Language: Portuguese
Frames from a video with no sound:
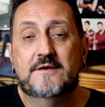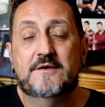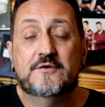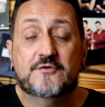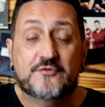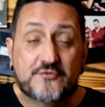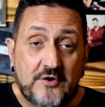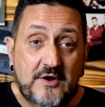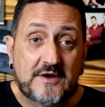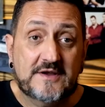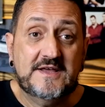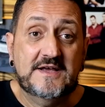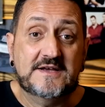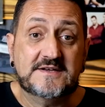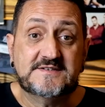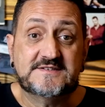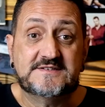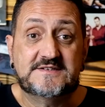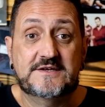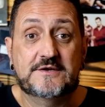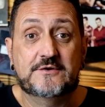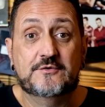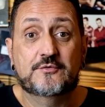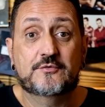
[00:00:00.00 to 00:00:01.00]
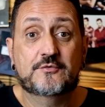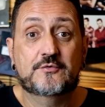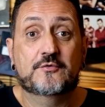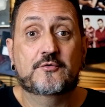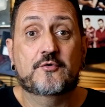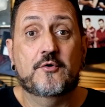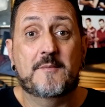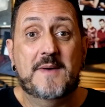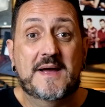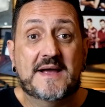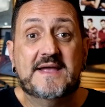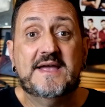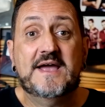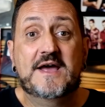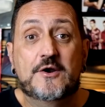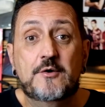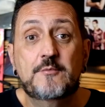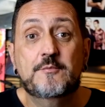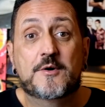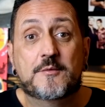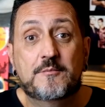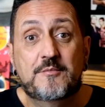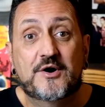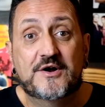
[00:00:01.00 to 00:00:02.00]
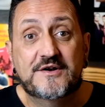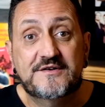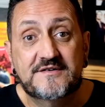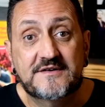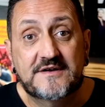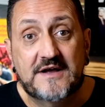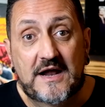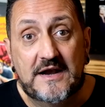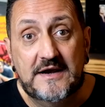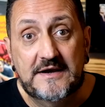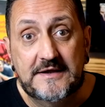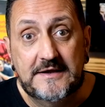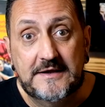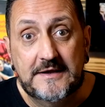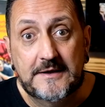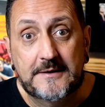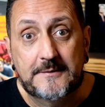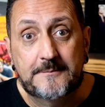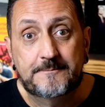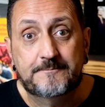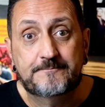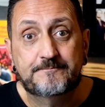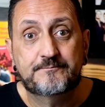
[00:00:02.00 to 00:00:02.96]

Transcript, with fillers: Só que assim, como é que era o bobó de galinha?